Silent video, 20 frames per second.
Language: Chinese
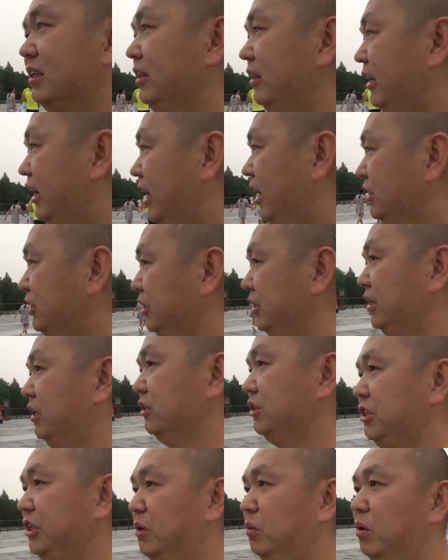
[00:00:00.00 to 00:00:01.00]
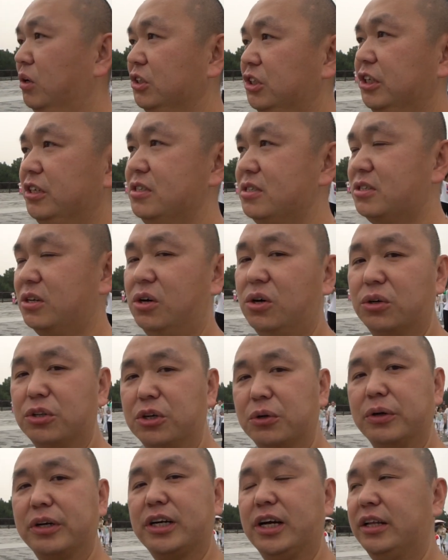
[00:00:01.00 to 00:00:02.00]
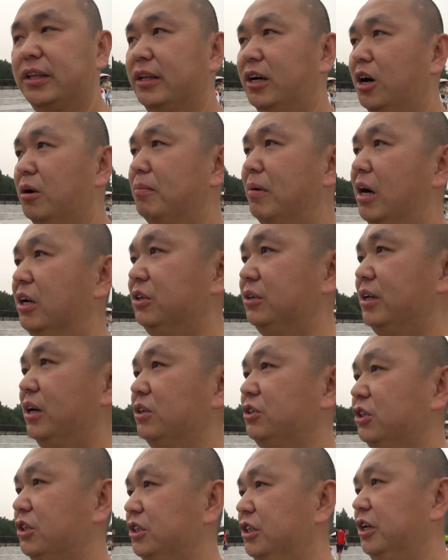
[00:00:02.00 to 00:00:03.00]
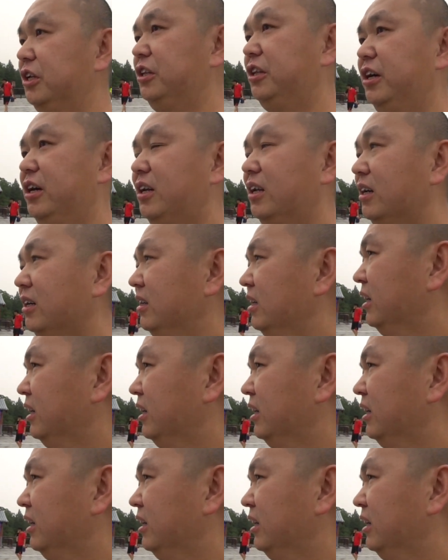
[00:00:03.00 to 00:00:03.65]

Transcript: 那这条线往前走，你会看到马上就到祈年殿了